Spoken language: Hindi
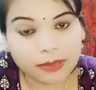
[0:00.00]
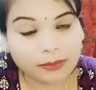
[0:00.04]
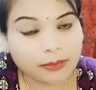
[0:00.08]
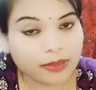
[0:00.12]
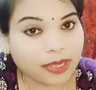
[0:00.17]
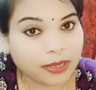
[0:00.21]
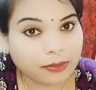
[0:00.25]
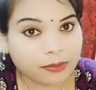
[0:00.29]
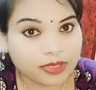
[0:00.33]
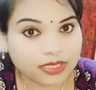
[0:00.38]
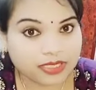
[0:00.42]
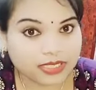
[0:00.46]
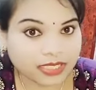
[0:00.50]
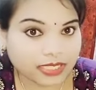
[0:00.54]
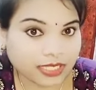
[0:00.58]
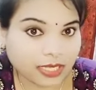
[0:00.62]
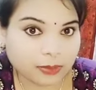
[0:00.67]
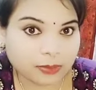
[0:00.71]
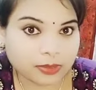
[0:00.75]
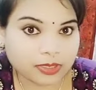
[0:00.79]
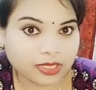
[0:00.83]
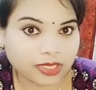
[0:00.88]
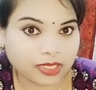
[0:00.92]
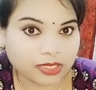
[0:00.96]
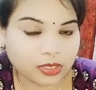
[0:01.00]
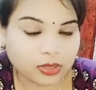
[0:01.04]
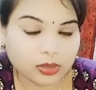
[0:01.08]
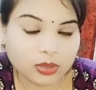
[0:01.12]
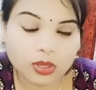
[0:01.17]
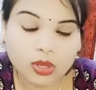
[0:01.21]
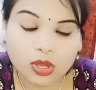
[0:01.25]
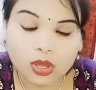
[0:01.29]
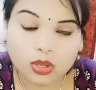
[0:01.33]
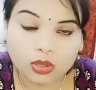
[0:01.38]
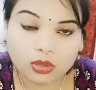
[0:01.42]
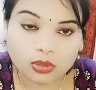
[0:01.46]
मैं हमेशा क्या बताती हूँ
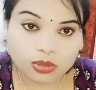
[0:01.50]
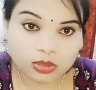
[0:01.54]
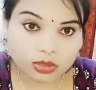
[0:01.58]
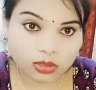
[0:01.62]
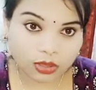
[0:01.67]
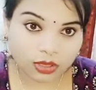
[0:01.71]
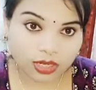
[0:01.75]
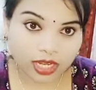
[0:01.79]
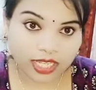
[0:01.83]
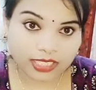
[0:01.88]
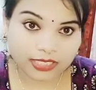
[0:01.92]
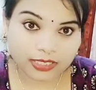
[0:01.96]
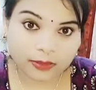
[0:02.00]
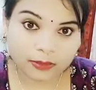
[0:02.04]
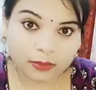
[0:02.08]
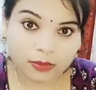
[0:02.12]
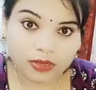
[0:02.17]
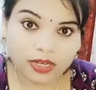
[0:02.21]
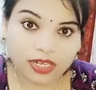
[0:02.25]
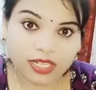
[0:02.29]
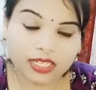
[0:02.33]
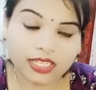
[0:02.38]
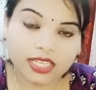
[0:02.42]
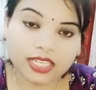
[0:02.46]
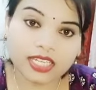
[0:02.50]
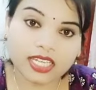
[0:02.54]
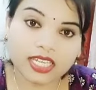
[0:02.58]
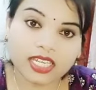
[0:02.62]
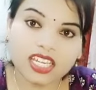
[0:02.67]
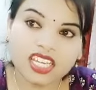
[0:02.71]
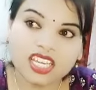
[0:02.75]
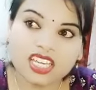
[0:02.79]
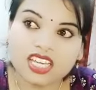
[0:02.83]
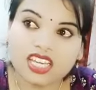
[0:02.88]
कुछ लोग ऐसे बोलेंगे कि